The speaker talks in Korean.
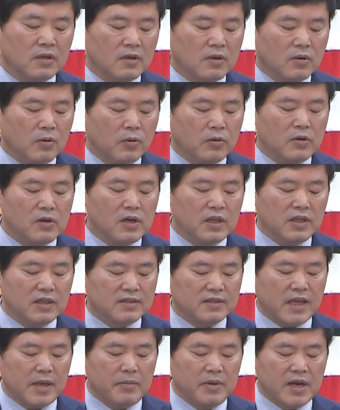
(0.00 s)
오늘 이
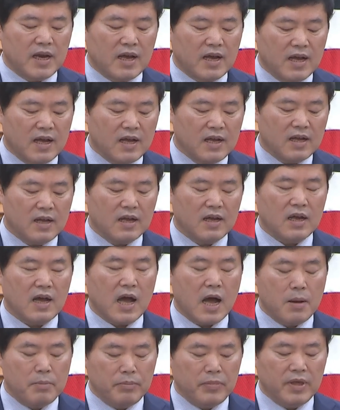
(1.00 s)
세미나가
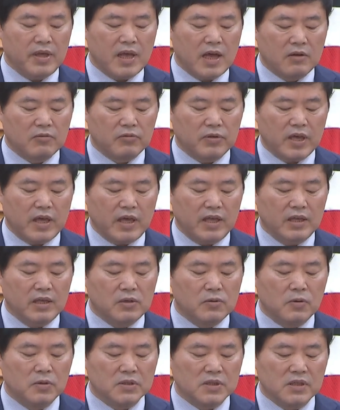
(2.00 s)
한미 양국의
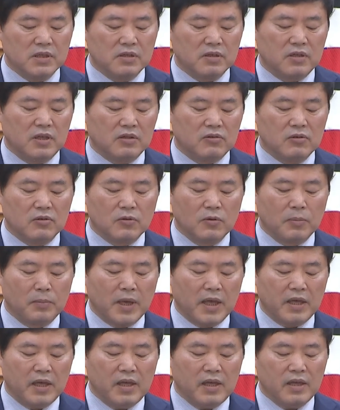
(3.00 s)
인공지능 기술
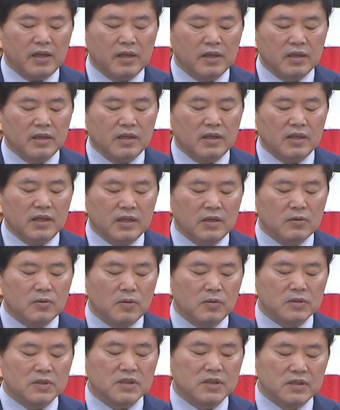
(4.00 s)
동맹이
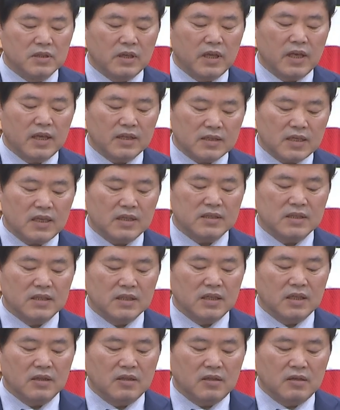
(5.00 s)
인공지능의 최신
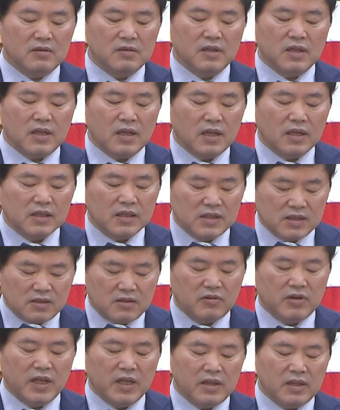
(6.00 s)
기술은
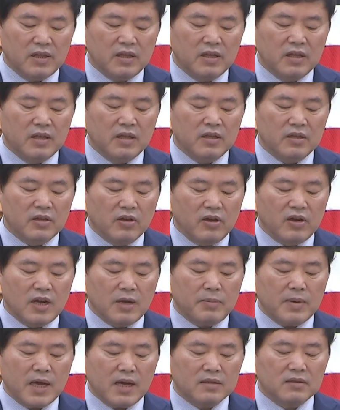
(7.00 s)
기술인
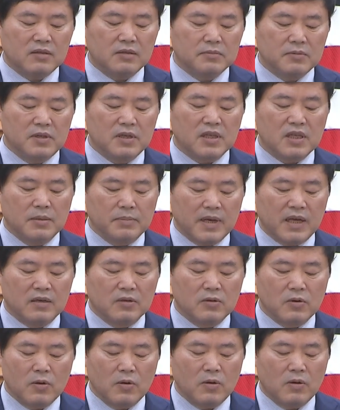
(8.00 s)
연합학습을
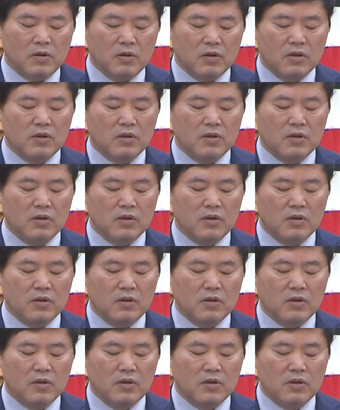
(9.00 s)
기반으로